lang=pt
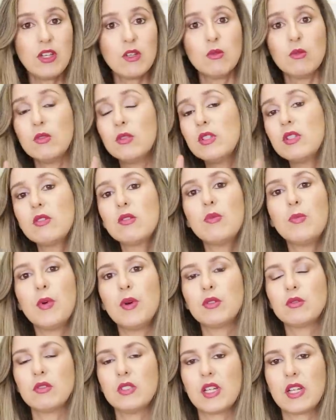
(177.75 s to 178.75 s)
o único
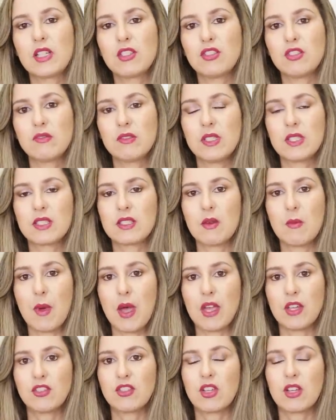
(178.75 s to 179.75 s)
ponto negativo nessa
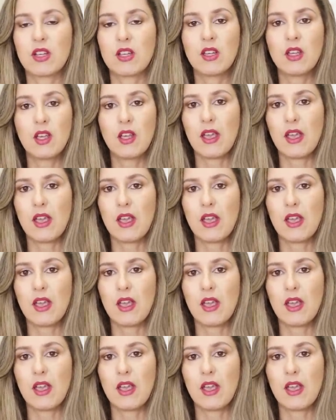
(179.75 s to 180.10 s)
máscara